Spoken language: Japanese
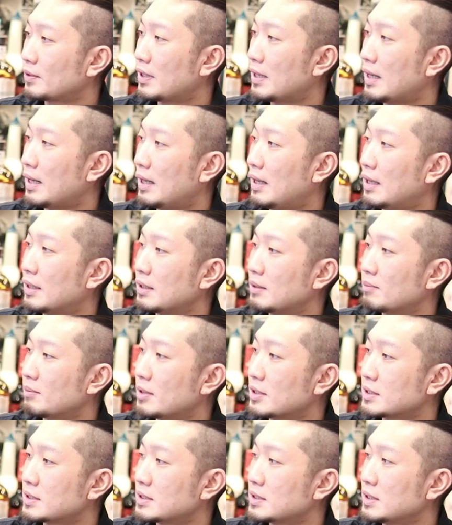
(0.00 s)
があり
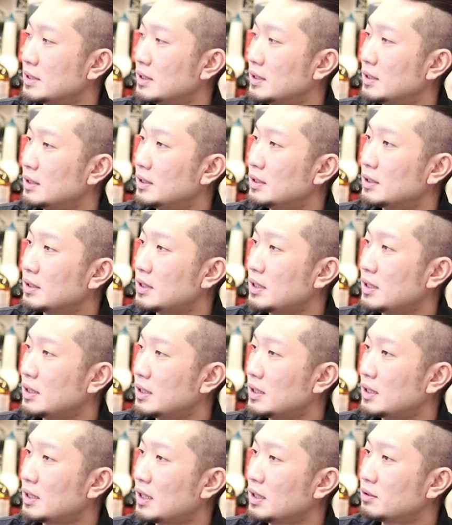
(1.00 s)
ます。
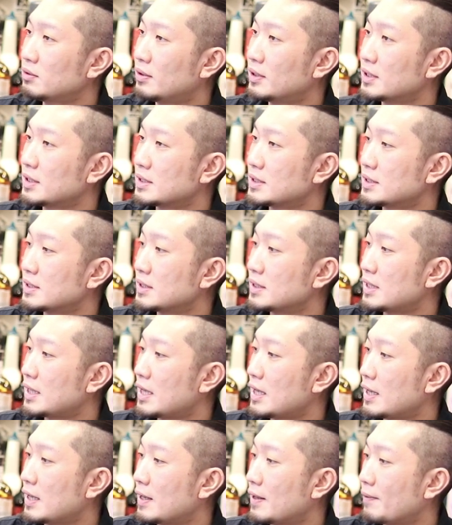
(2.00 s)
であとはです
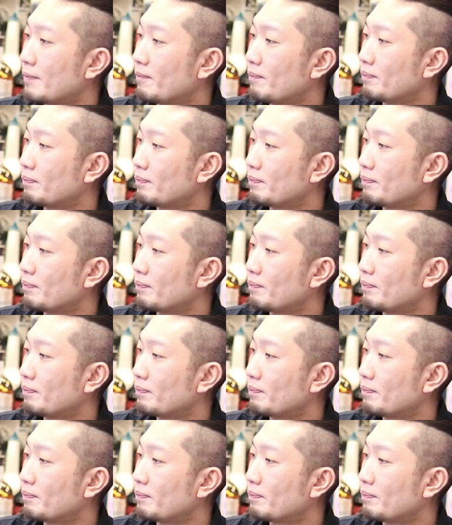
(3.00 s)
ね